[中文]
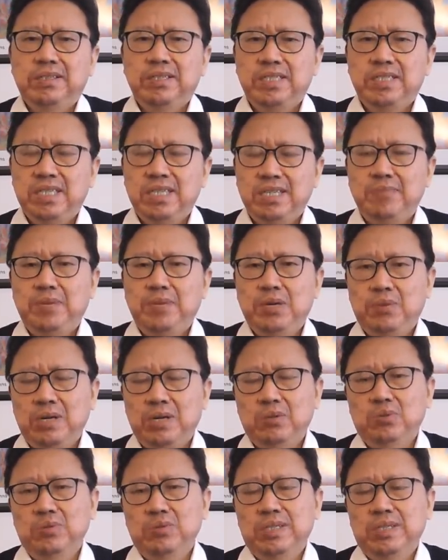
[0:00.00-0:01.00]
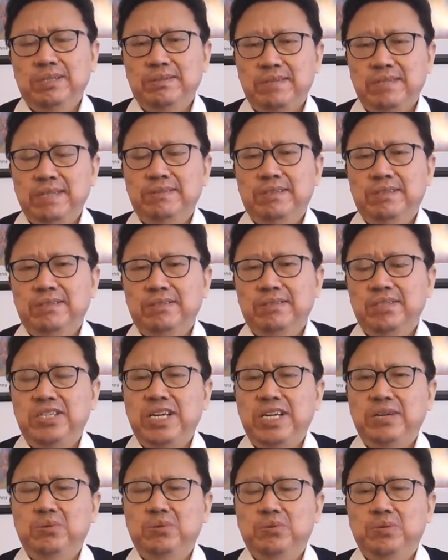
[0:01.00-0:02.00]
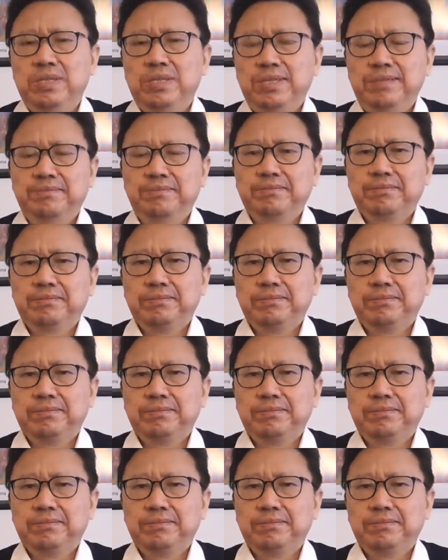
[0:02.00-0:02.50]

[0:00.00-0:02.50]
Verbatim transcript: 习近平、王沪宁等人是千古罪人。